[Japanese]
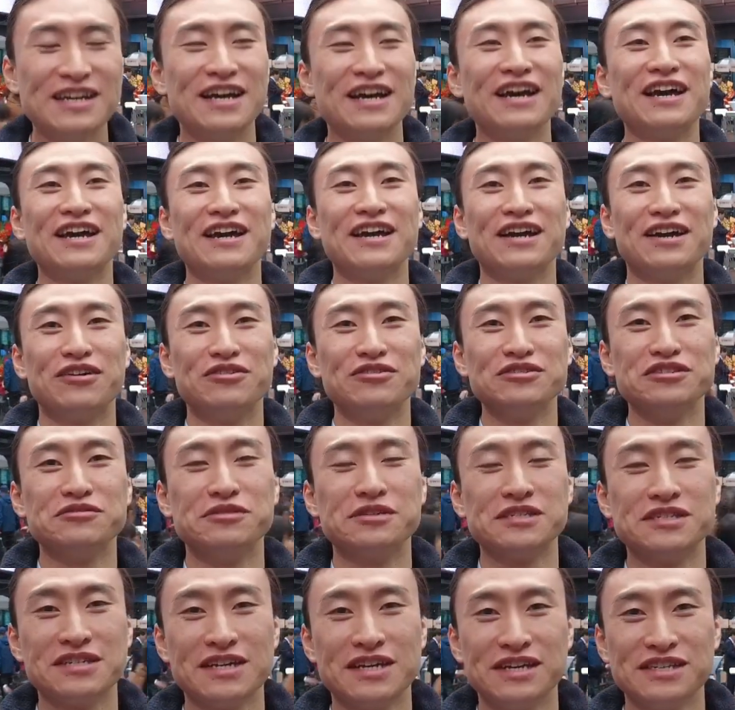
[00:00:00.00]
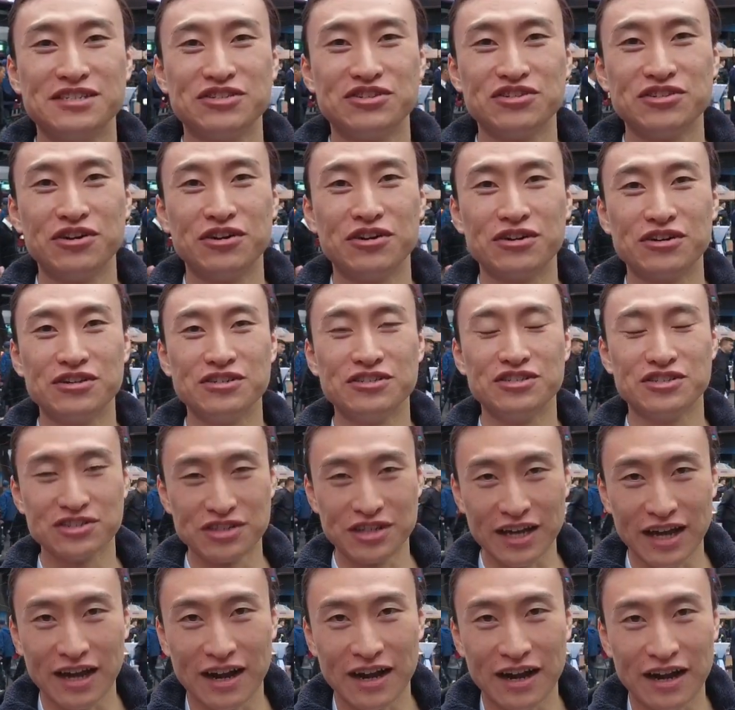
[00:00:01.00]
えー、本日もですね、中国重
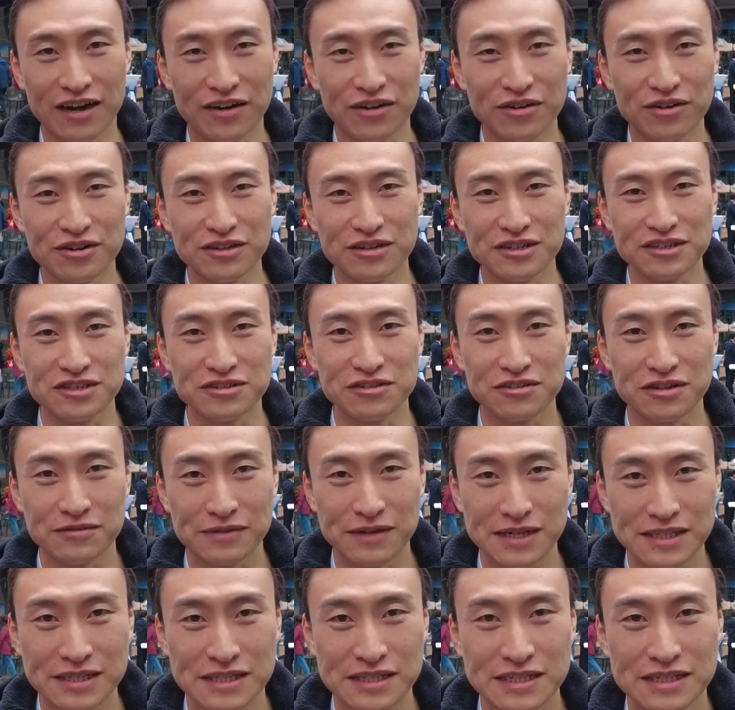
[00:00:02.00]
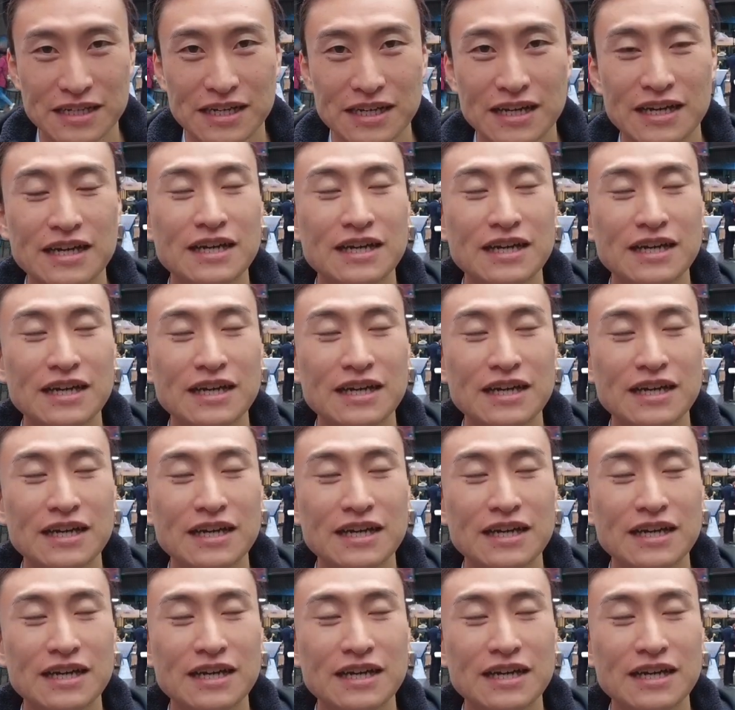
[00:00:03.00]
慶からお送りしております。